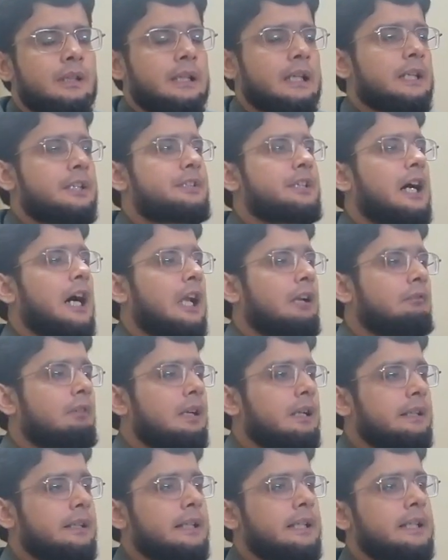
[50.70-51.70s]
ये
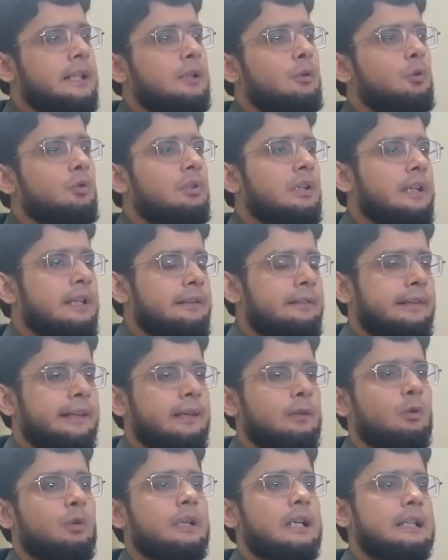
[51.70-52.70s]
जानवर के उस हिस्से
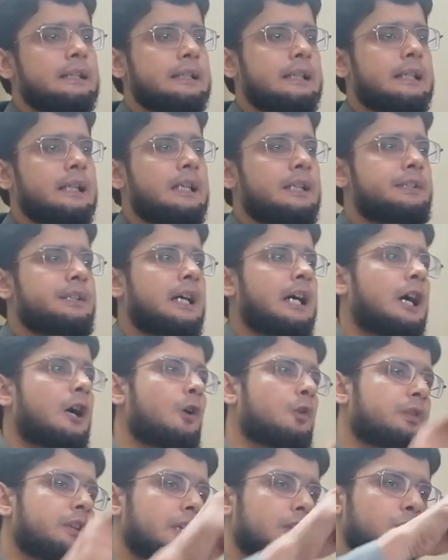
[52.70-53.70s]
को कहते हैं जहाँ
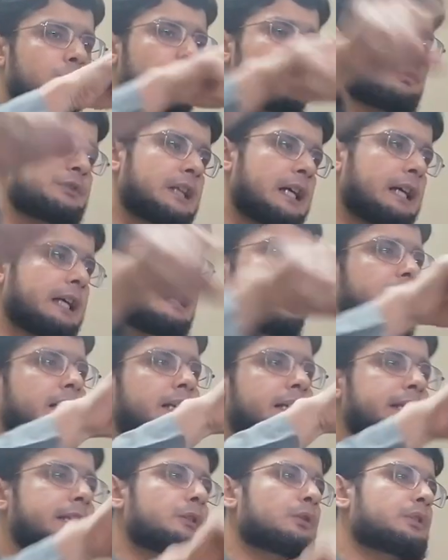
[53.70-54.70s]
उसकी दुम जाके लग
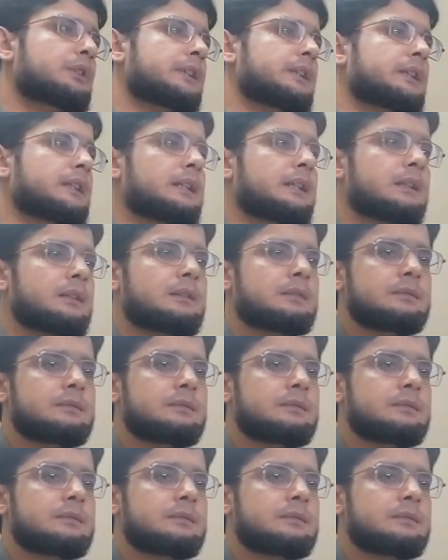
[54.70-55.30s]
रही होती है